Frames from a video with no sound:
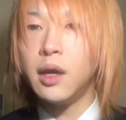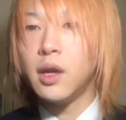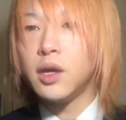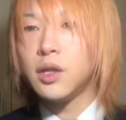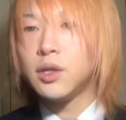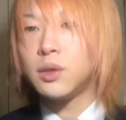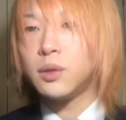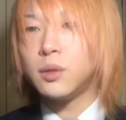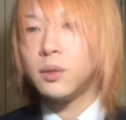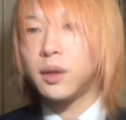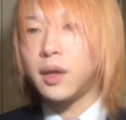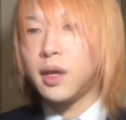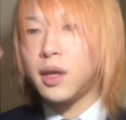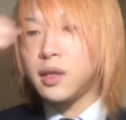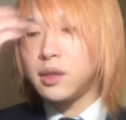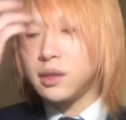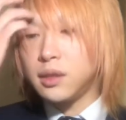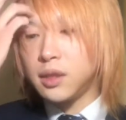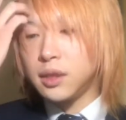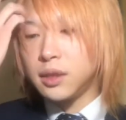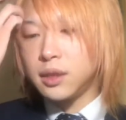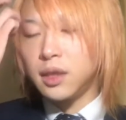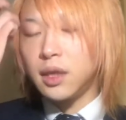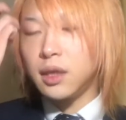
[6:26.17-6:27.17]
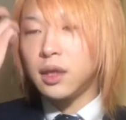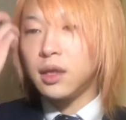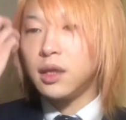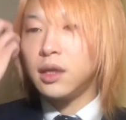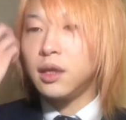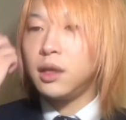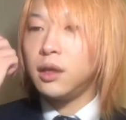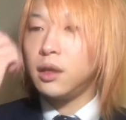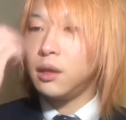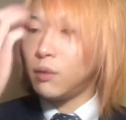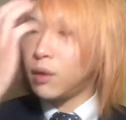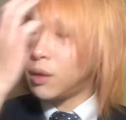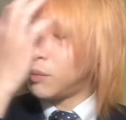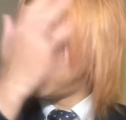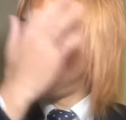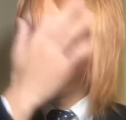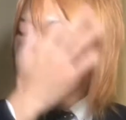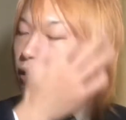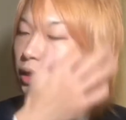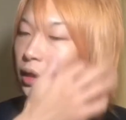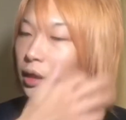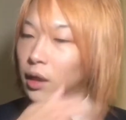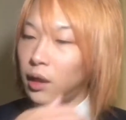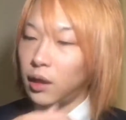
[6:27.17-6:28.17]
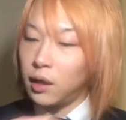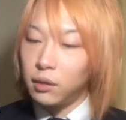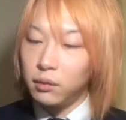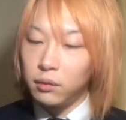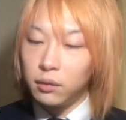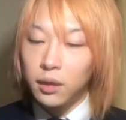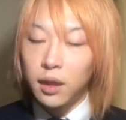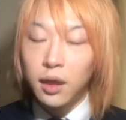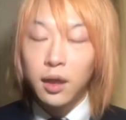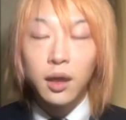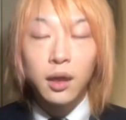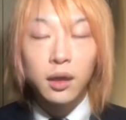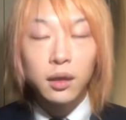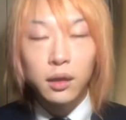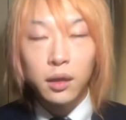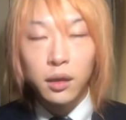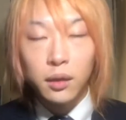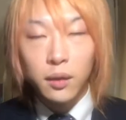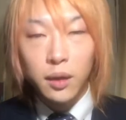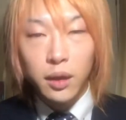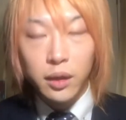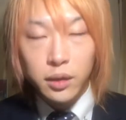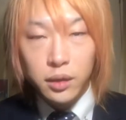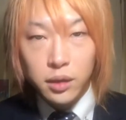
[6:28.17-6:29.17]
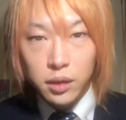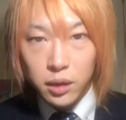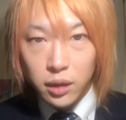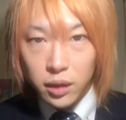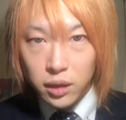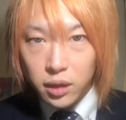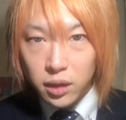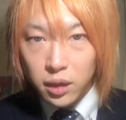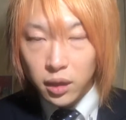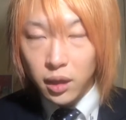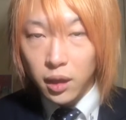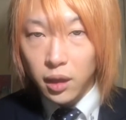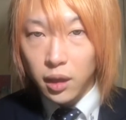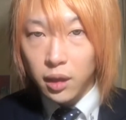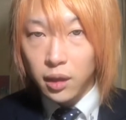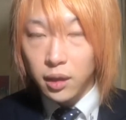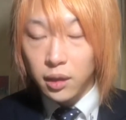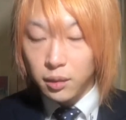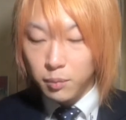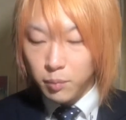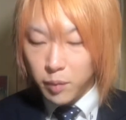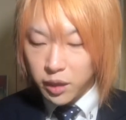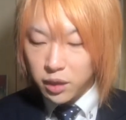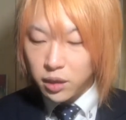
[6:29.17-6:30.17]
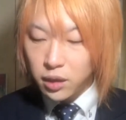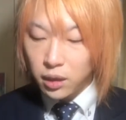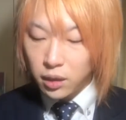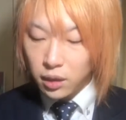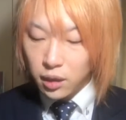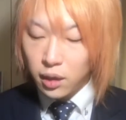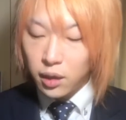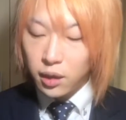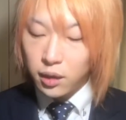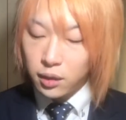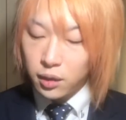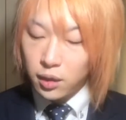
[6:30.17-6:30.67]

ちょっと現実的には無理があるなっていう感じがしていました。